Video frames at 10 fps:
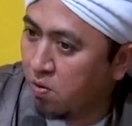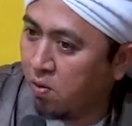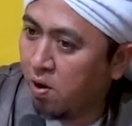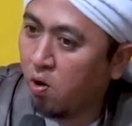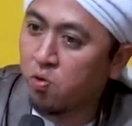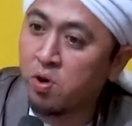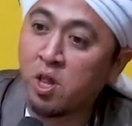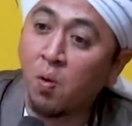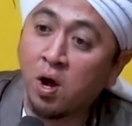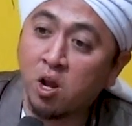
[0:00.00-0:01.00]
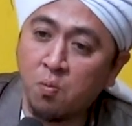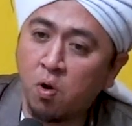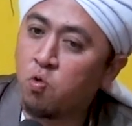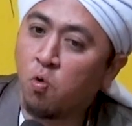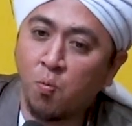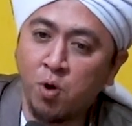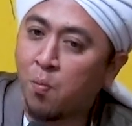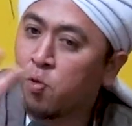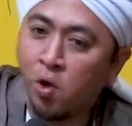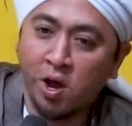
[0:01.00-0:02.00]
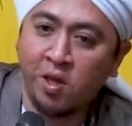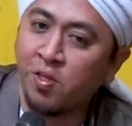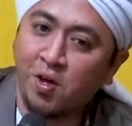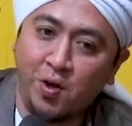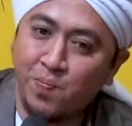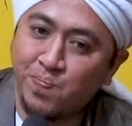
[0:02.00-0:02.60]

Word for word: Orang kalau sudah tawakal sama Allah cukup tidak butuh yang lainnya.